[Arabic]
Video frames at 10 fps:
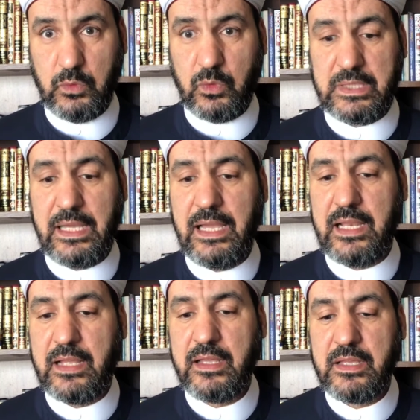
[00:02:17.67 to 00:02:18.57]

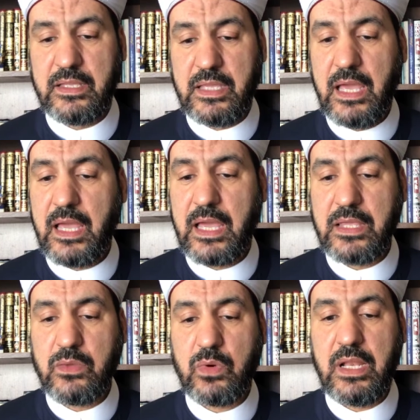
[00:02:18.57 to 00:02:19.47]
وتعالى يا
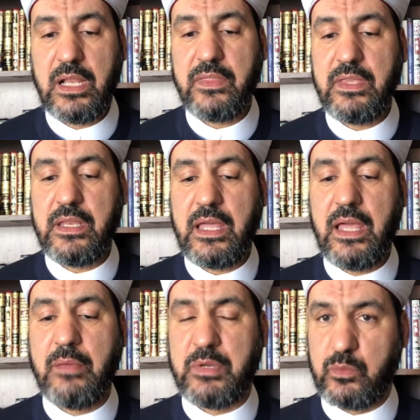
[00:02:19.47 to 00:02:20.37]
أيها الذين
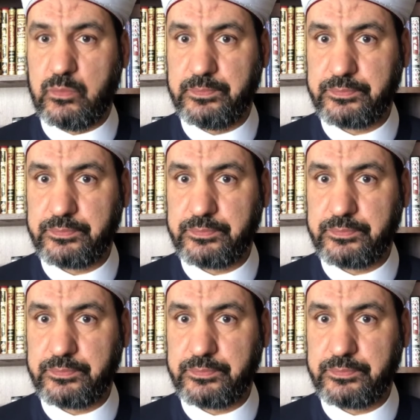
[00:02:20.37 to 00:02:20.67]
آمنوا